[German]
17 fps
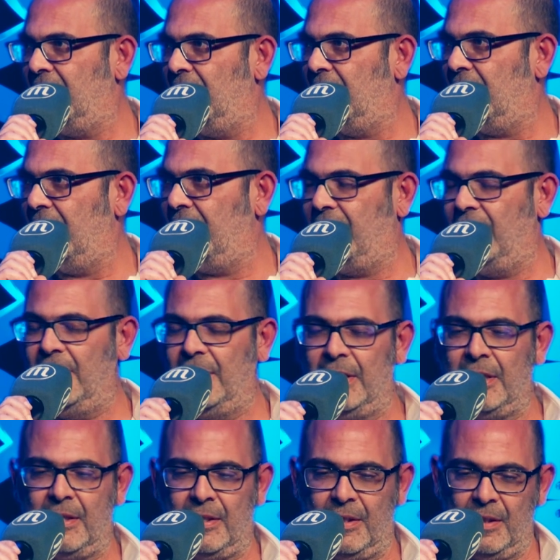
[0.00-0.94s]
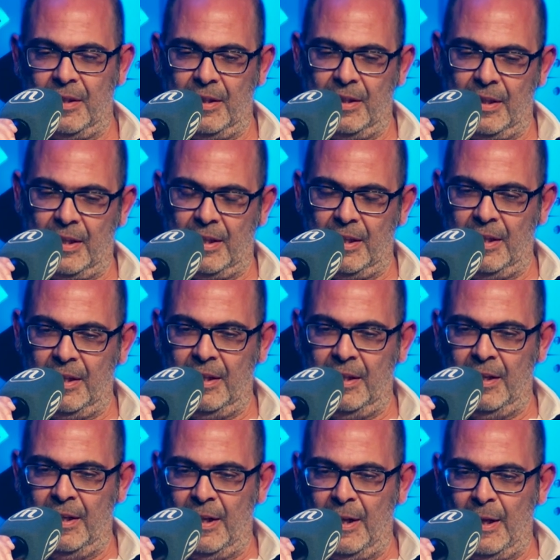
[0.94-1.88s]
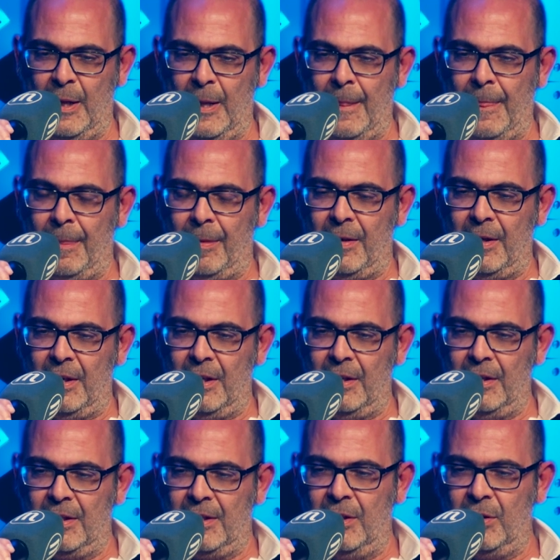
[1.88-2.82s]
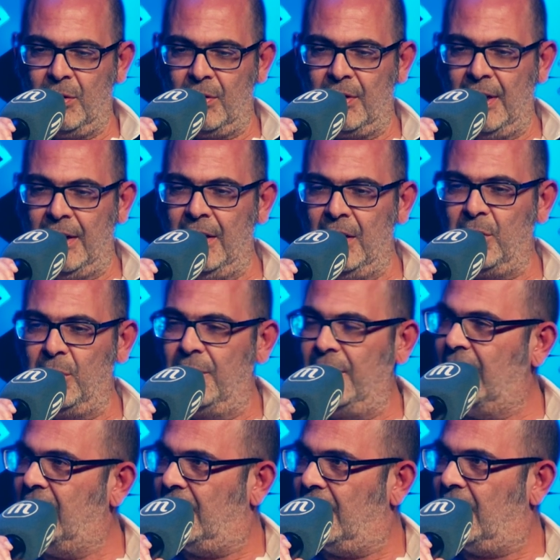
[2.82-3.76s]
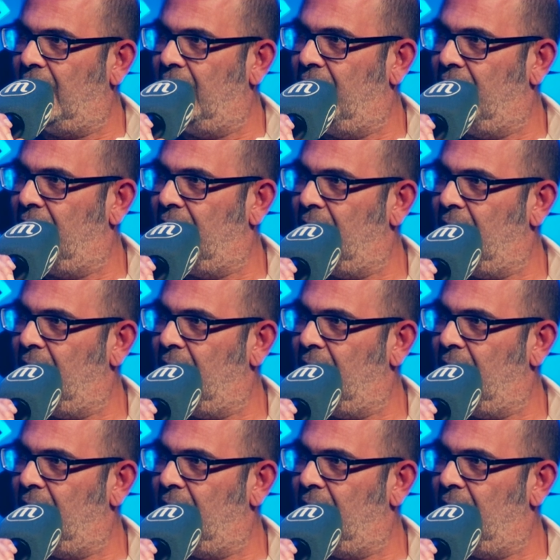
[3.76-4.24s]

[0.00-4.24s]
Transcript: Und dafür ist äh, die, die, sind so Sender so wichtig mhm.